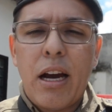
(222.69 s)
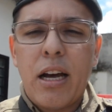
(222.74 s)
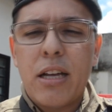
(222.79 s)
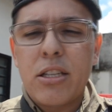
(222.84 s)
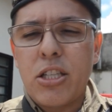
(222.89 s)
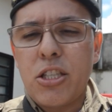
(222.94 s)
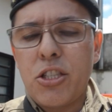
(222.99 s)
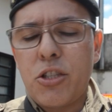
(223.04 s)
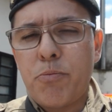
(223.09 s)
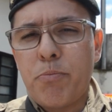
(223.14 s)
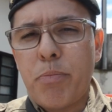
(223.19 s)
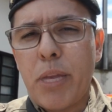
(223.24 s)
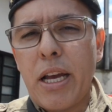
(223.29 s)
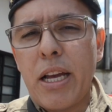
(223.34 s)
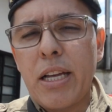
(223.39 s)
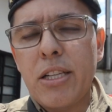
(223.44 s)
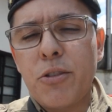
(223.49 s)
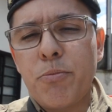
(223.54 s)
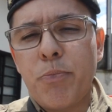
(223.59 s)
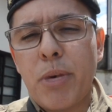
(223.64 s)
A gente
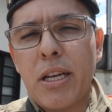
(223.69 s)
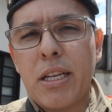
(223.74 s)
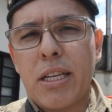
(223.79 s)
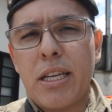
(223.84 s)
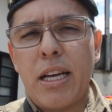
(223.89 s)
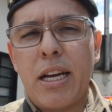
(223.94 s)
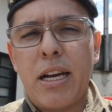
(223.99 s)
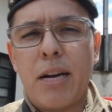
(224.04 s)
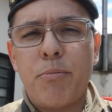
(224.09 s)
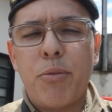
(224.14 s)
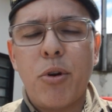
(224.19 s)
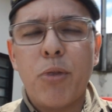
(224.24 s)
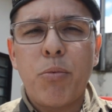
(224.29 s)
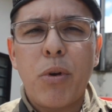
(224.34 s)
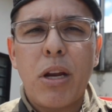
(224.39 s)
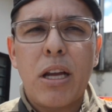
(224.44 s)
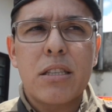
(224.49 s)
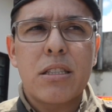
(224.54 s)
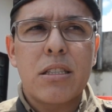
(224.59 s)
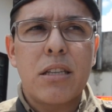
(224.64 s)
pede para que a
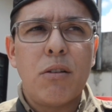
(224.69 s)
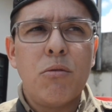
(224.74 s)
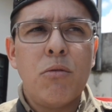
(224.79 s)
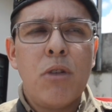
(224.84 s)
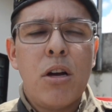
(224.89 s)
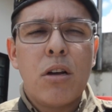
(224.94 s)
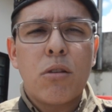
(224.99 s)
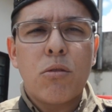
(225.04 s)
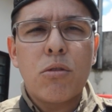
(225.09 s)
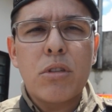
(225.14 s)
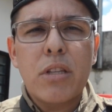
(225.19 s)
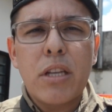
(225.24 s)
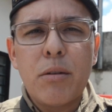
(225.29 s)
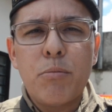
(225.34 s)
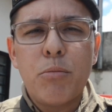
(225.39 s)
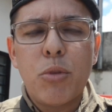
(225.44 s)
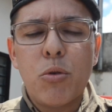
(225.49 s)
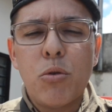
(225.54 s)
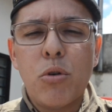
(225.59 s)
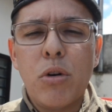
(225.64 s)
população
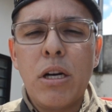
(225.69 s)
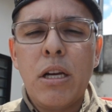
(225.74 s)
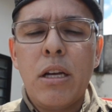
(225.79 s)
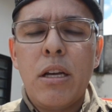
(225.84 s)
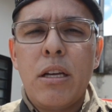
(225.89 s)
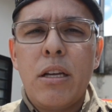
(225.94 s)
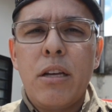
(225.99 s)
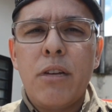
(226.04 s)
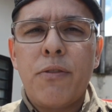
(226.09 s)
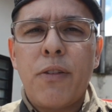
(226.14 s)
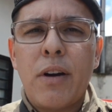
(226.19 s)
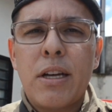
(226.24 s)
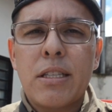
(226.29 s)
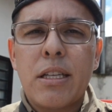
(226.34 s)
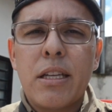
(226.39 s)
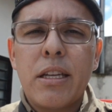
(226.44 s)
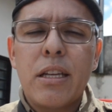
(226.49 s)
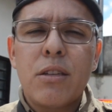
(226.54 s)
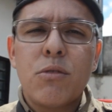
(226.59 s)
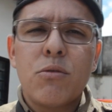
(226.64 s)
contribua e
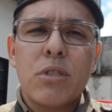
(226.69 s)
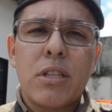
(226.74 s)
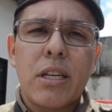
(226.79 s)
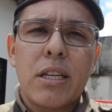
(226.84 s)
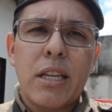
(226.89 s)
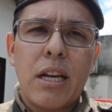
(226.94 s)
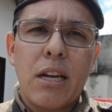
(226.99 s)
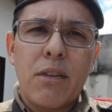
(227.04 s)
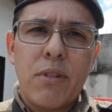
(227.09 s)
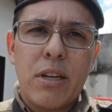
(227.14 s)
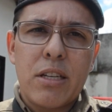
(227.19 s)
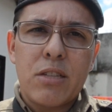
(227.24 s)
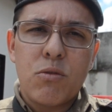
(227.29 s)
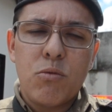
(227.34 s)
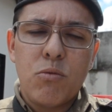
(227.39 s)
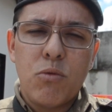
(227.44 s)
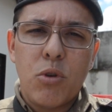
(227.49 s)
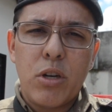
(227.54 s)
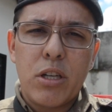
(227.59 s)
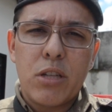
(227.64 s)
faça a denúncia através
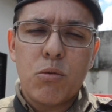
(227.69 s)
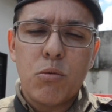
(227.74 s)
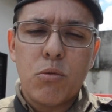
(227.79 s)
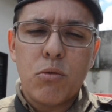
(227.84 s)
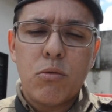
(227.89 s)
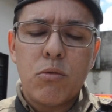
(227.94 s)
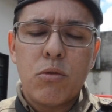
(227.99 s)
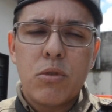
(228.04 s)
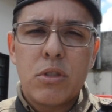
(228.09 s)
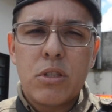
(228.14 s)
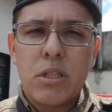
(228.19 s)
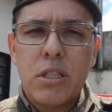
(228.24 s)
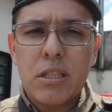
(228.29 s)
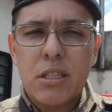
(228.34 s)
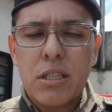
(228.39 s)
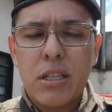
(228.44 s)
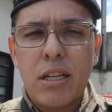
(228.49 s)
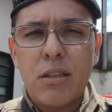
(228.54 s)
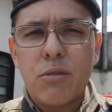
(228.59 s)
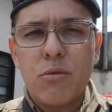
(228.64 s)
do 181,
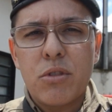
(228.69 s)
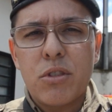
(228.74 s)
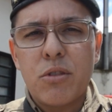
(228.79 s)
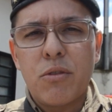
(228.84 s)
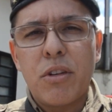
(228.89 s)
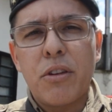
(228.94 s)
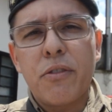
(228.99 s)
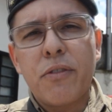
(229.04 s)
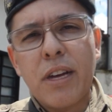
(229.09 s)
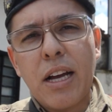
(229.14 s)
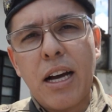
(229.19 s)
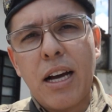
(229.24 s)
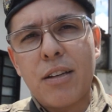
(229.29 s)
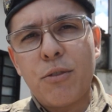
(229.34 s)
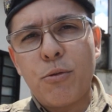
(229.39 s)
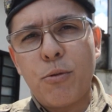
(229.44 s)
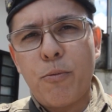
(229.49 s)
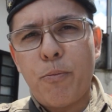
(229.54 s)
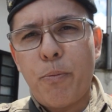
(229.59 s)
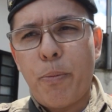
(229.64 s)
diz denúncia
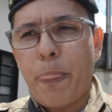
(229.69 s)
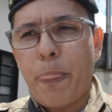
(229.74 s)
unificada.